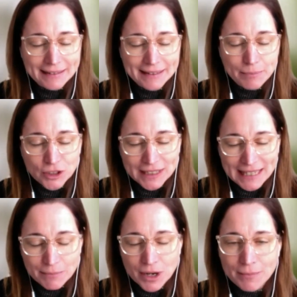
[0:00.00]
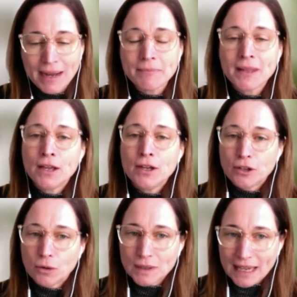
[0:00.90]
n'importe quel moment.
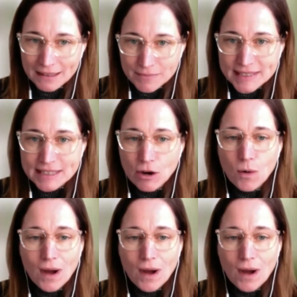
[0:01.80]
Donc, admission